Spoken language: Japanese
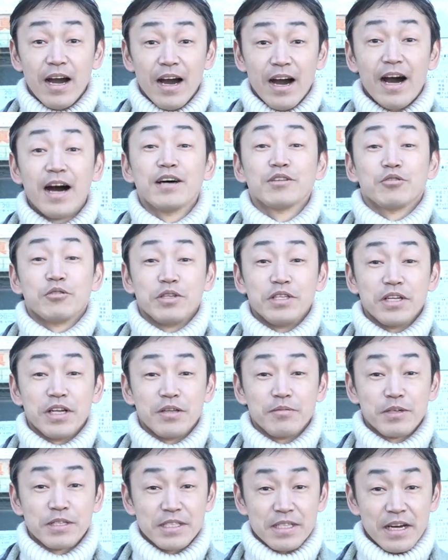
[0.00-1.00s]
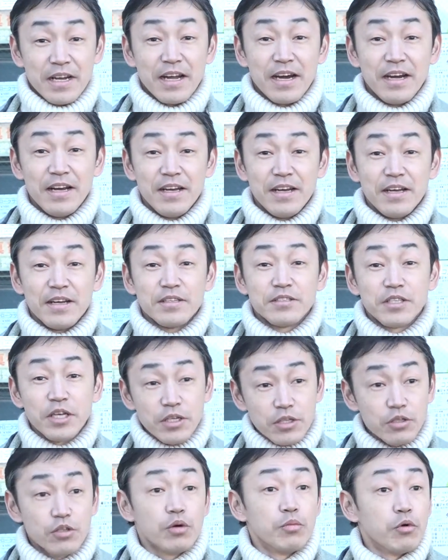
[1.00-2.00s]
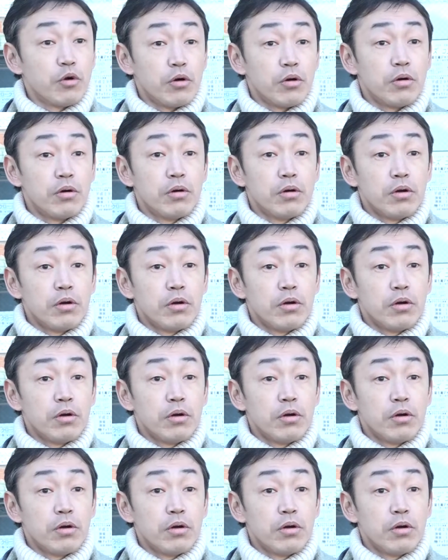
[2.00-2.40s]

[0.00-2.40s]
アートになりますから是非とも